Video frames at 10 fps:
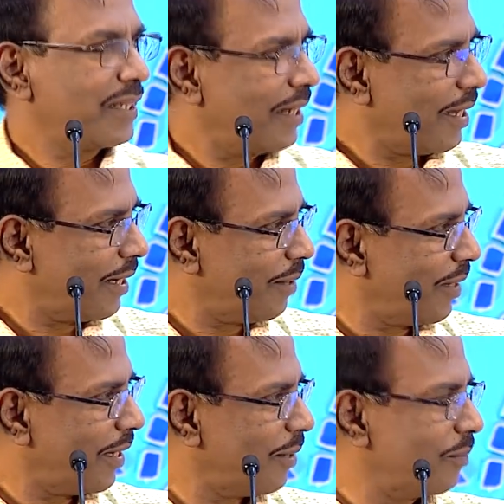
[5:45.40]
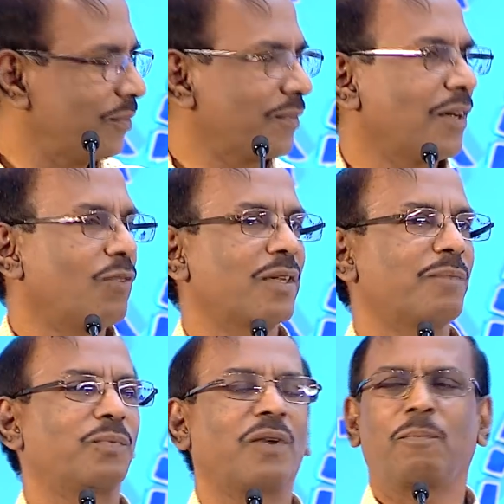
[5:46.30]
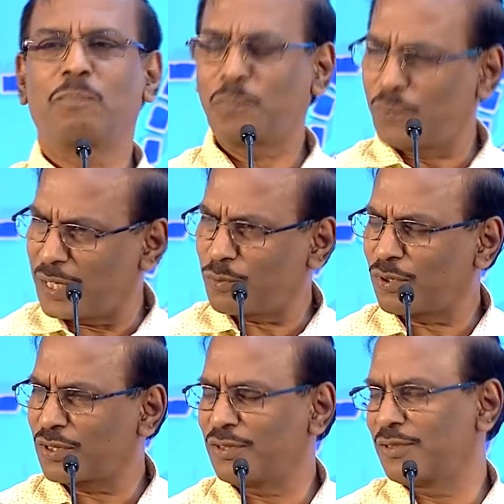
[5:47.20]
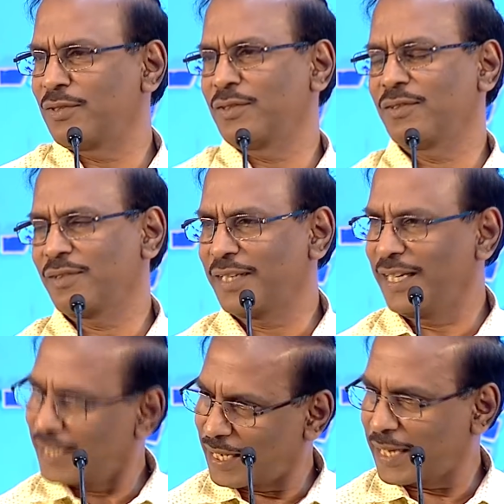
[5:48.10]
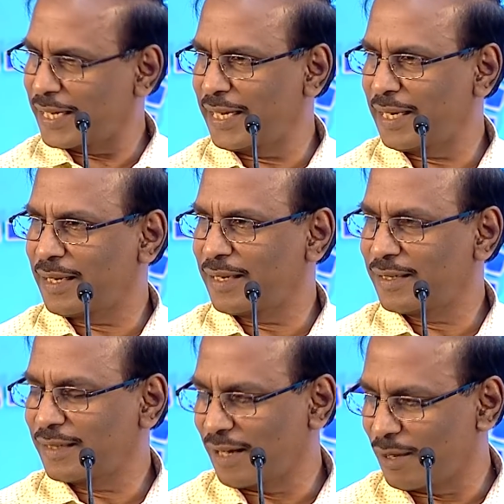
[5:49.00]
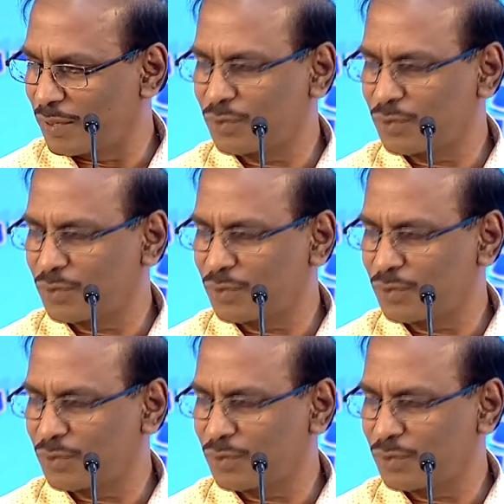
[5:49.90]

பேசினாங்களே மேடம் அவங்க அப்படி ஒரு கிண்டலாக என்னை ஆம